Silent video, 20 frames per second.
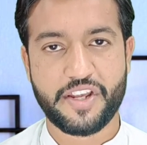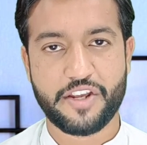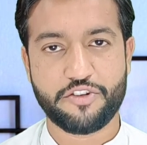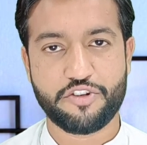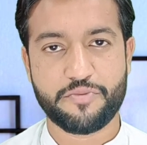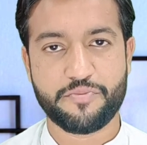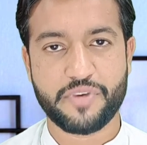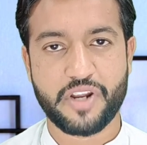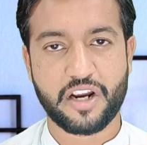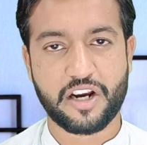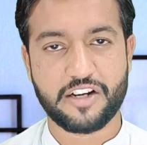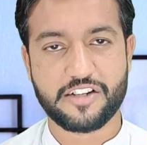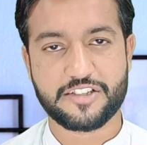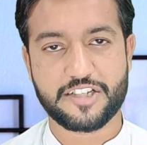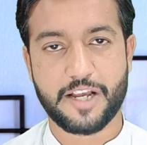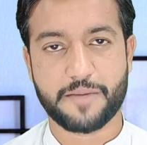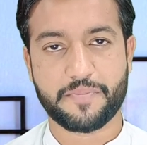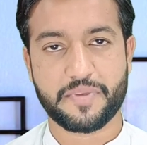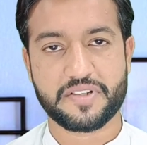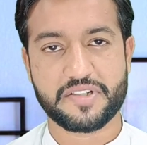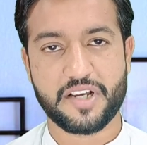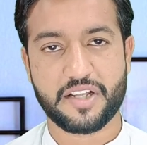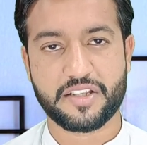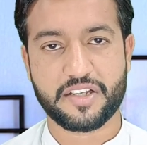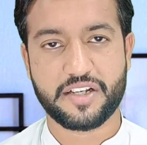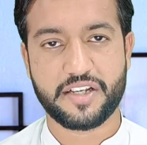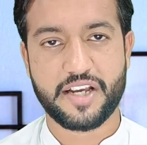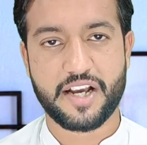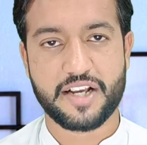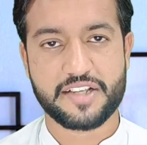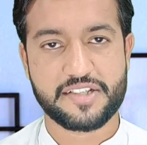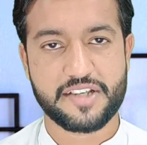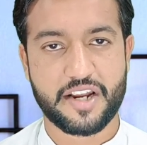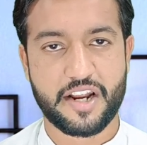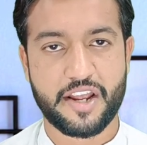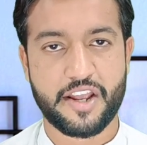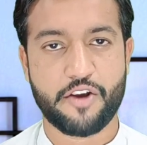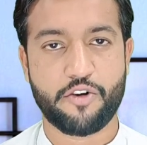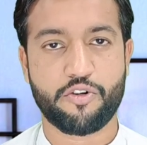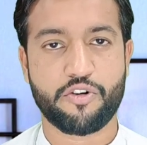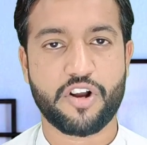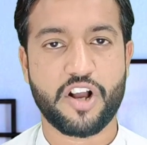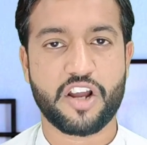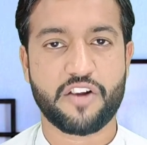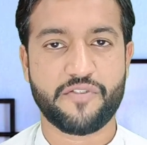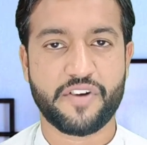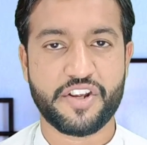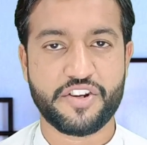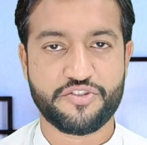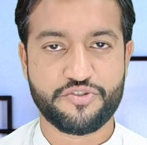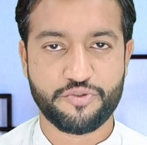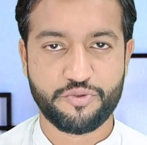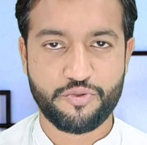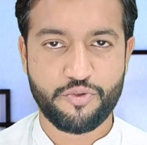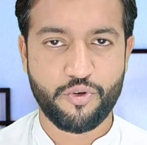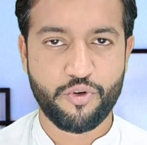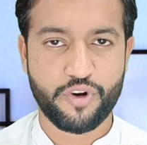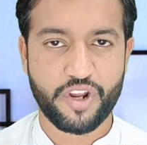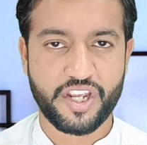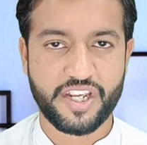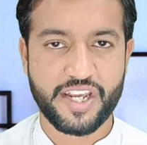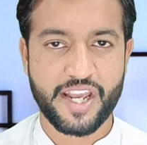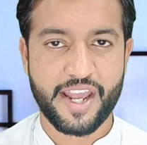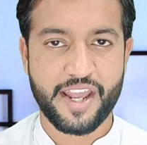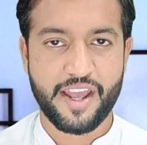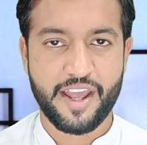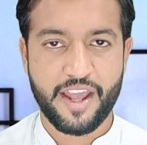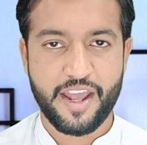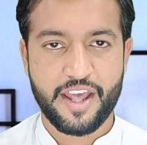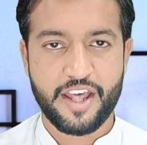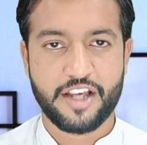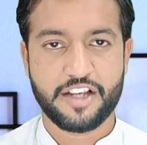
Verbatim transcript: मैं ये जुमरा खान साहब के साथ कयास आराएँ और कार्रवाई शुरू हो रही हैं